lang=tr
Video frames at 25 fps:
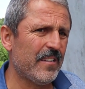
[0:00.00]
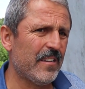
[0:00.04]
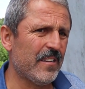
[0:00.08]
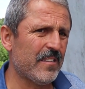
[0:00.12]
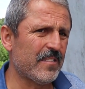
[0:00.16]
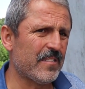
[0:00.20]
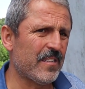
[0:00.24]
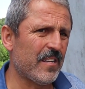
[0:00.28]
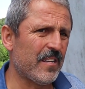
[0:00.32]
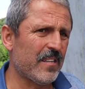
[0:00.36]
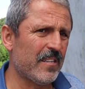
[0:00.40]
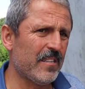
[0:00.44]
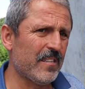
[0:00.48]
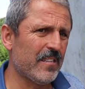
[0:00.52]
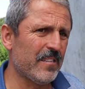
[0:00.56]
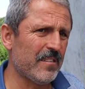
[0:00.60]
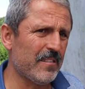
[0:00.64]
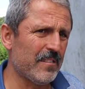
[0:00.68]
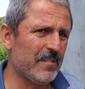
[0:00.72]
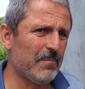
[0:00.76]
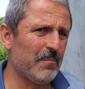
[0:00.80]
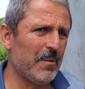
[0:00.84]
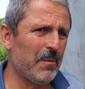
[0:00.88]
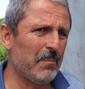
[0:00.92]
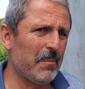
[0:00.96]

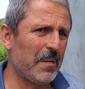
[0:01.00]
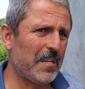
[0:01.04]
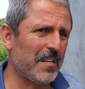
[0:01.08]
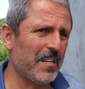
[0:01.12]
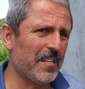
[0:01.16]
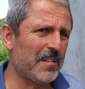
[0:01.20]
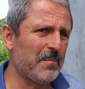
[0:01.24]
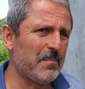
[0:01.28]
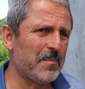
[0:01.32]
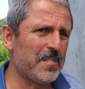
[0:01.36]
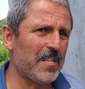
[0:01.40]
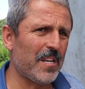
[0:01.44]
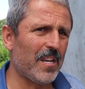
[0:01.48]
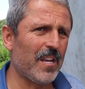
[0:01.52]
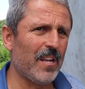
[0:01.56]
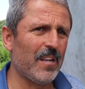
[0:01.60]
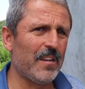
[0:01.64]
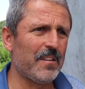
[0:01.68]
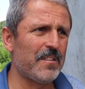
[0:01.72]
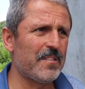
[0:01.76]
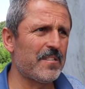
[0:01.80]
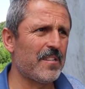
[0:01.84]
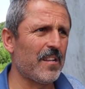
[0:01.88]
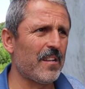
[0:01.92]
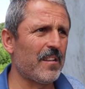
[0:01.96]
Yazları memleketimize
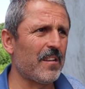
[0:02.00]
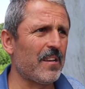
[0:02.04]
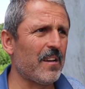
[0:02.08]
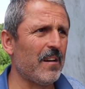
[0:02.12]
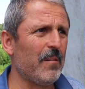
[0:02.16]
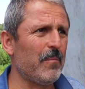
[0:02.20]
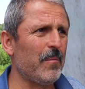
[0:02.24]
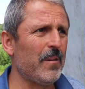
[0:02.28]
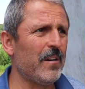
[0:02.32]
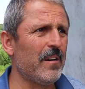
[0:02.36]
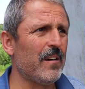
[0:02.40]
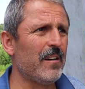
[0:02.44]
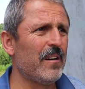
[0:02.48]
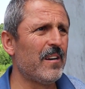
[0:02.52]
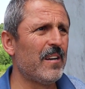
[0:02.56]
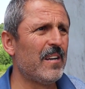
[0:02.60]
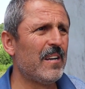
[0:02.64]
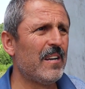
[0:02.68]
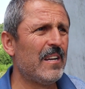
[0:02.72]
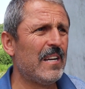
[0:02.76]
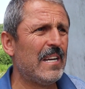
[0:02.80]
geliriz dedik ama